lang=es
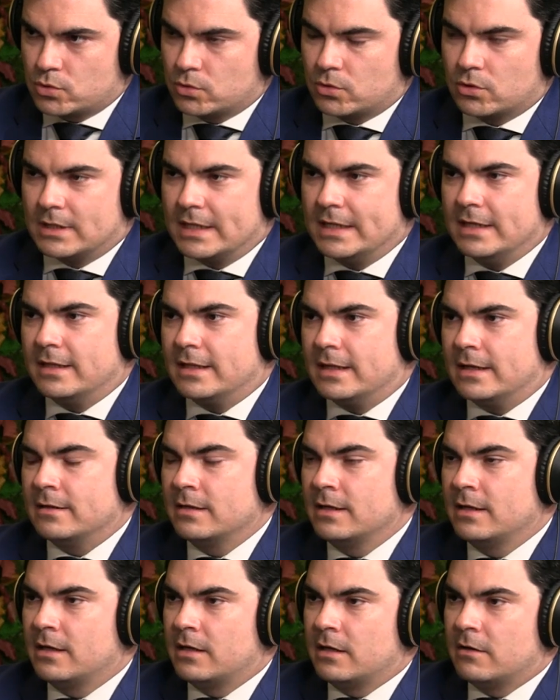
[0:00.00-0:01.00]
totalidad,
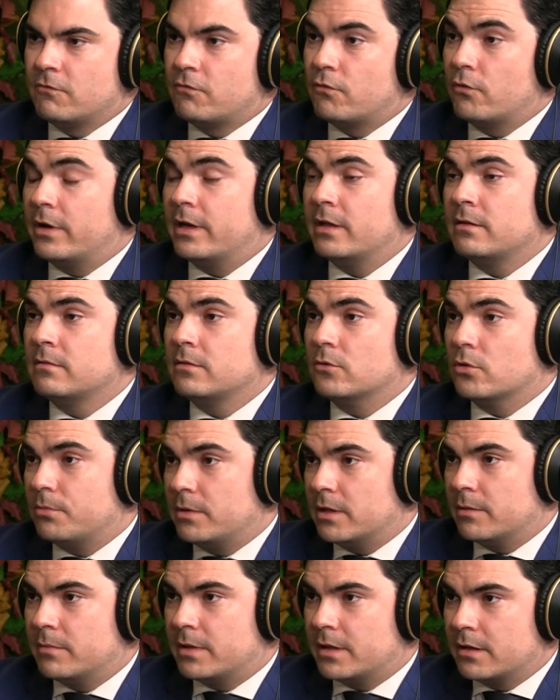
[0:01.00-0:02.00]
fue en
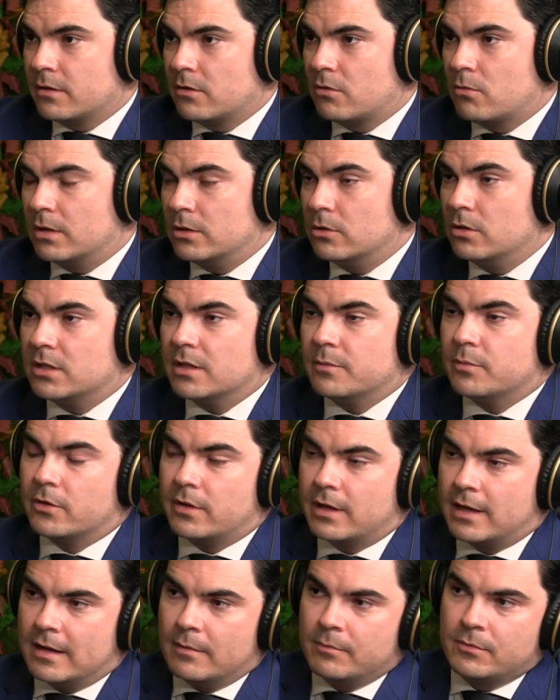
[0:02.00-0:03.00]
noviembre, cuando el tipo de
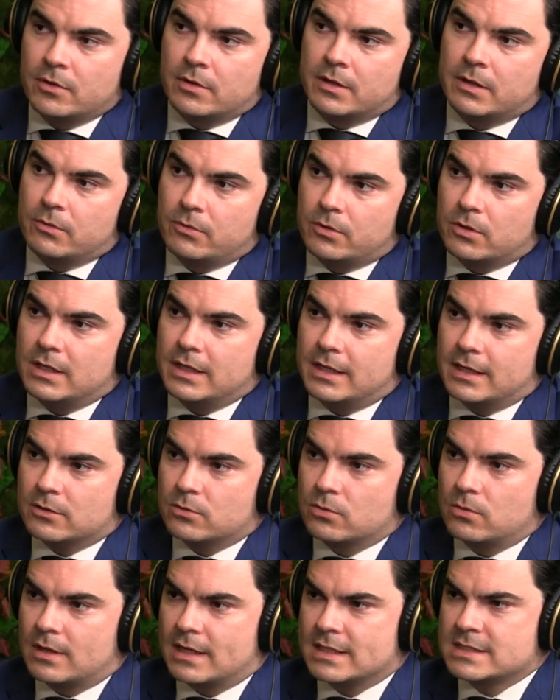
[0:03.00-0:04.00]
cambio euro-lira
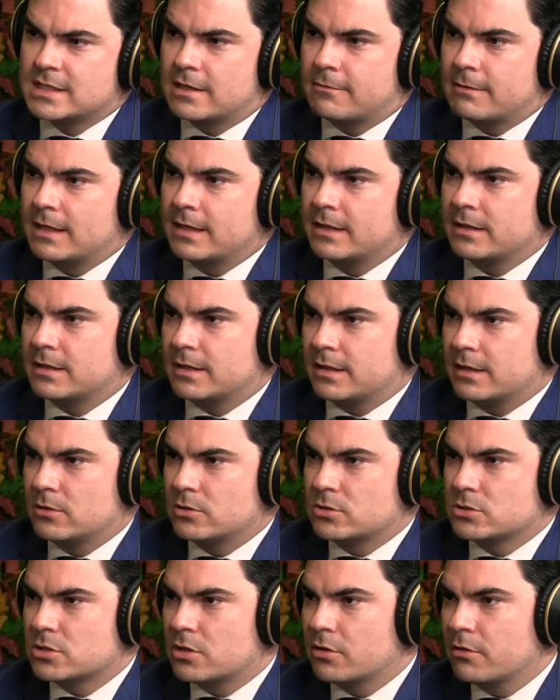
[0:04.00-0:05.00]
turca estaba entre
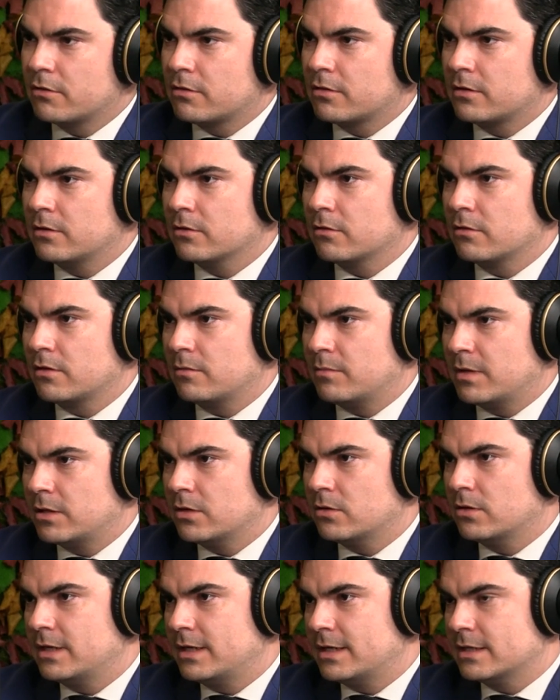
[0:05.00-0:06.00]
los 11, 11 y medio
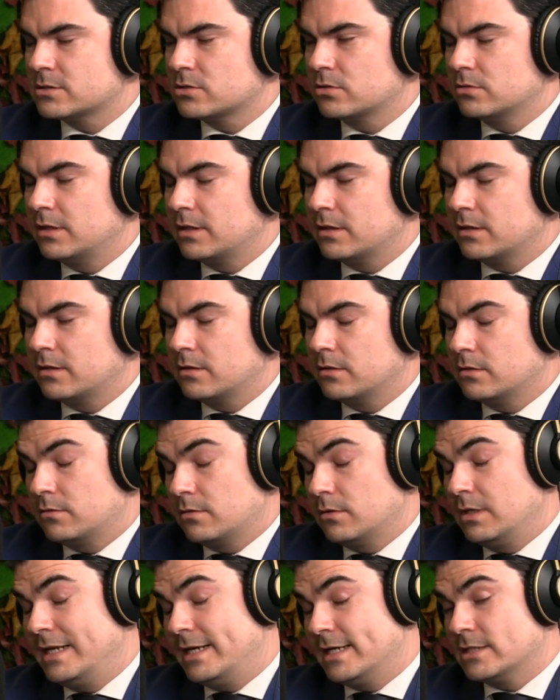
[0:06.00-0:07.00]
liras, eh,
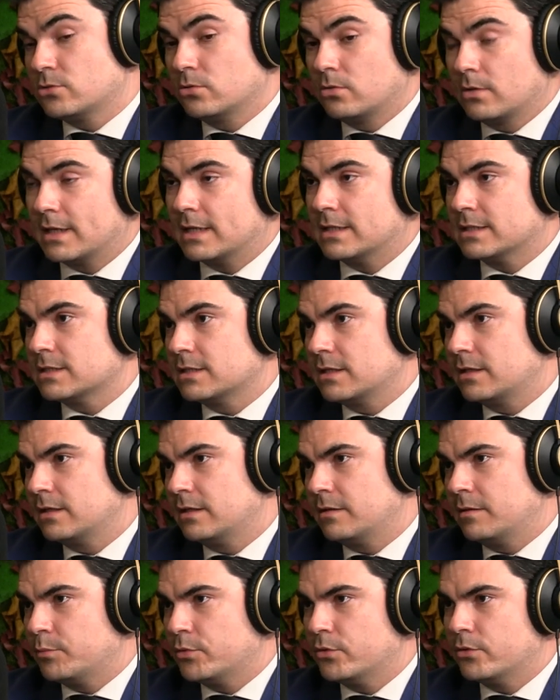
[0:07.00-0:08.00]
liras turcas
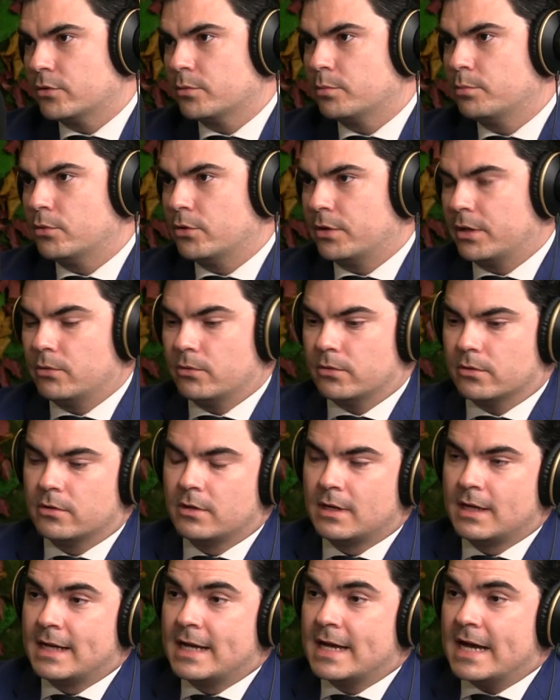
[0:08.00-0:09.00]
eh, por, euro. euro.
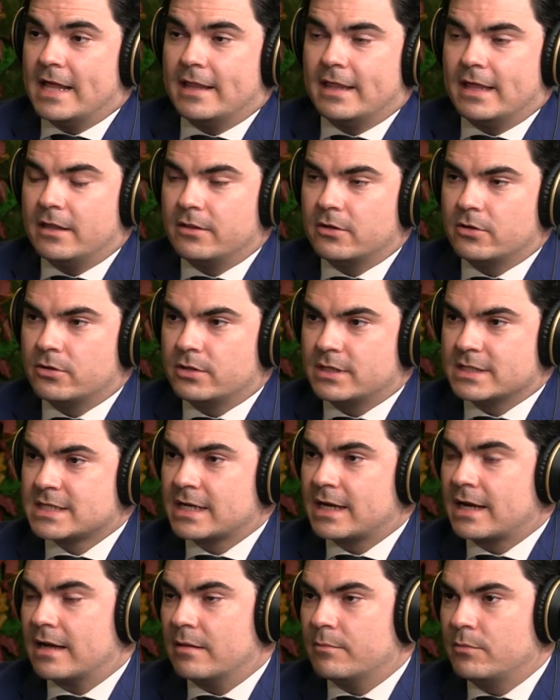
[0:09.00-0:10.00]
A día de hoy ese
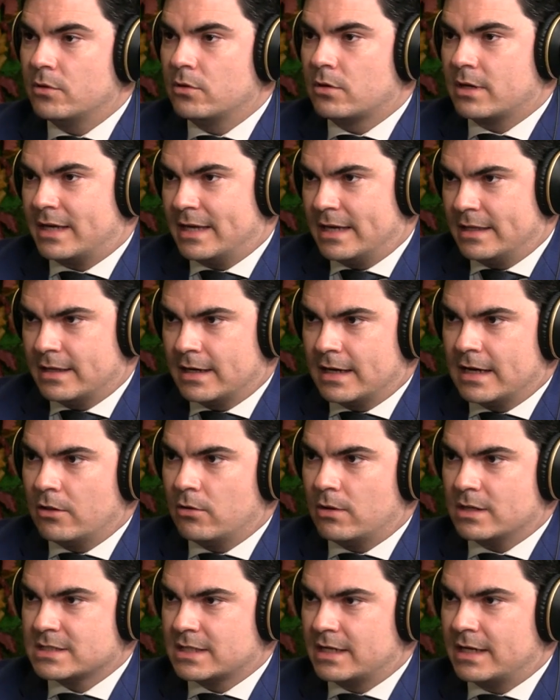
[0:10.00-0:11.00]
cambio que ha llegado
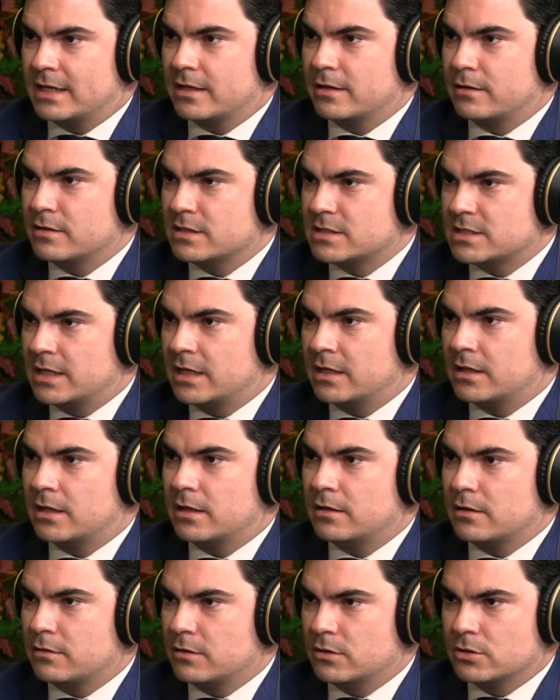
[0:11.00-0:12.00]
a ser a 17,
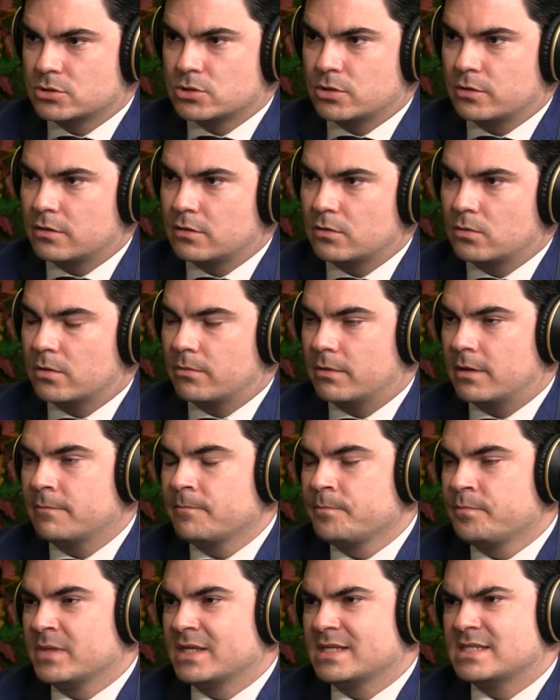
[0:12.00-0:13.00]
18, 19,
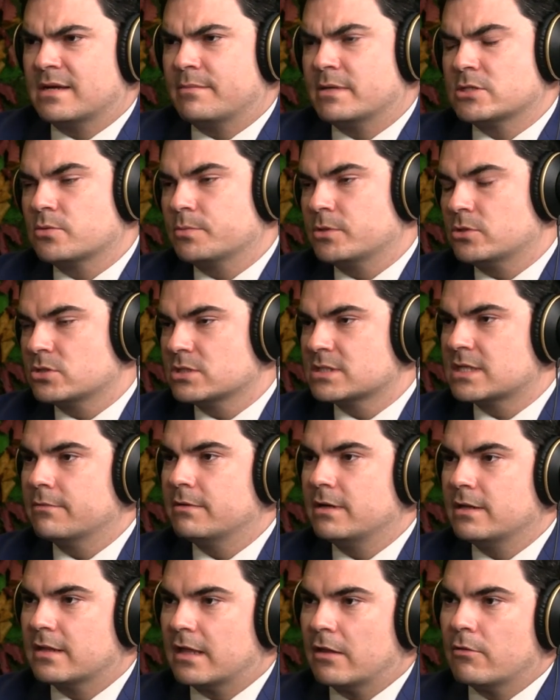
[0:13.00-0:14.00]
se ha más o menos
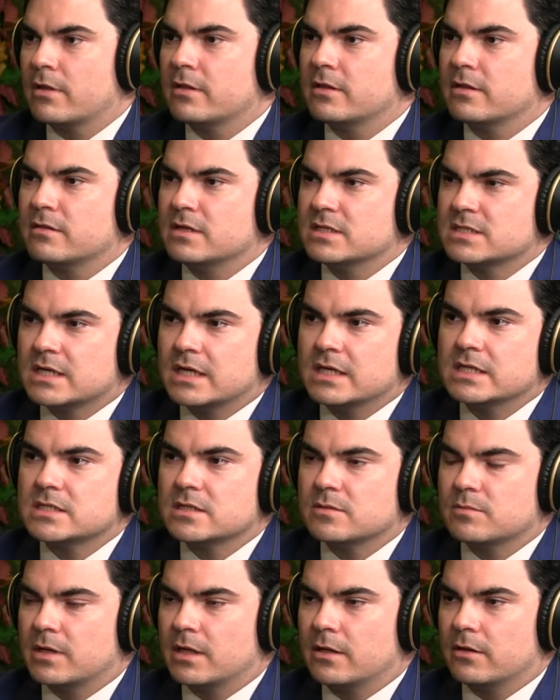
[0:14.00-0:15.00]
estabilizado a 16 y
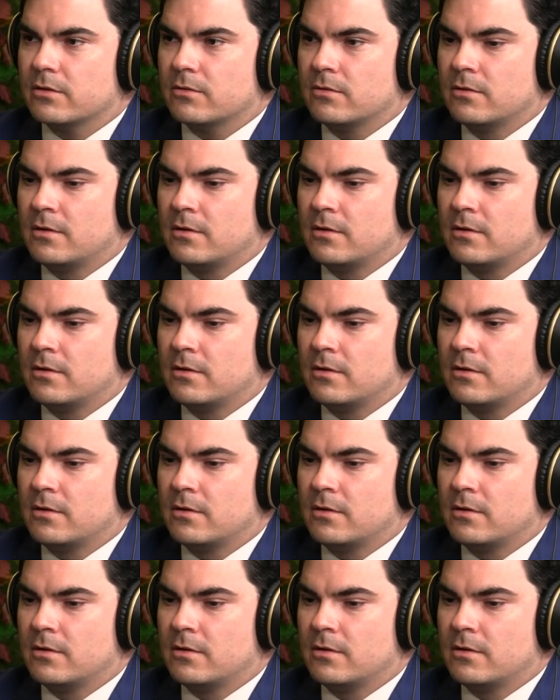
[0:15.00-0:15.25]
medio.